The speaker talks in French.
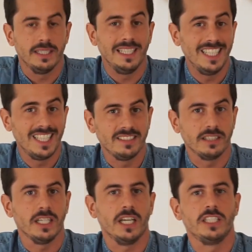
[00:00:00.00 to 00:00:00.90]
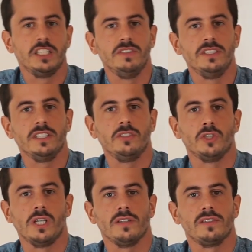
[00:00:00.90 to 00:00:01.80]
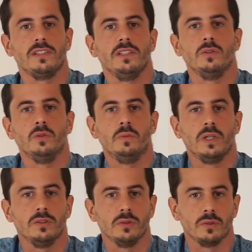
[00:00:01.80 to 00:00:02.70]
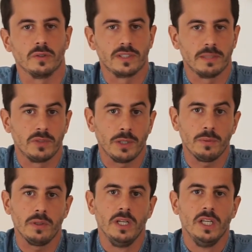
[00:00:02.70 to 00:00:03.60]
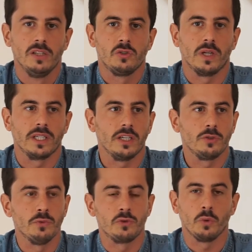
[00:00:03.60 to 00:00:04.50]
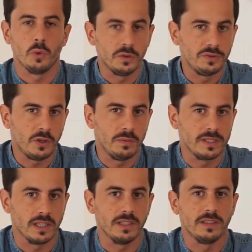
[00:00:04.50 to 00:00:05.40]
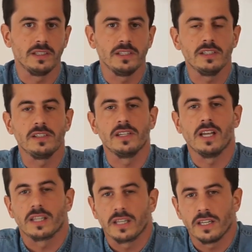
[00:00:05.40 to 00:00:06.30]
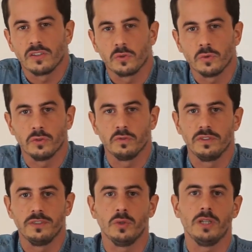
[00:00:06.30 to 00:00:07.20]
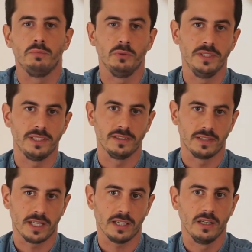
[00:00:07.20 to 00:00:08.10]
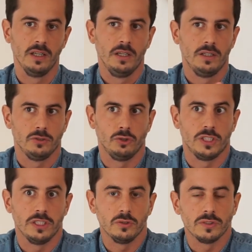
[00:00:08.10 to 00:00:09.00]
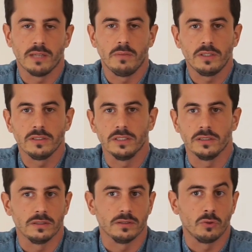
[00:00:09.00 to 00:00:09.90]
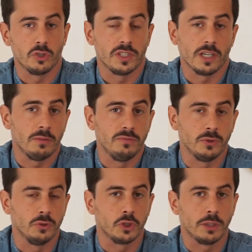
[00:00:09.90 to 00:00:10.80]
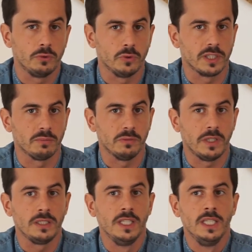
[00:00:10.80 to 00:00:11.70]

Et la dernière activité que j'ai lancée au mois de septembre, sur laquelle je me suis reformé cet été, c'est la création de visuels publicitaires. J'utilise notamment des logiciels comme Photoshop tout simplement,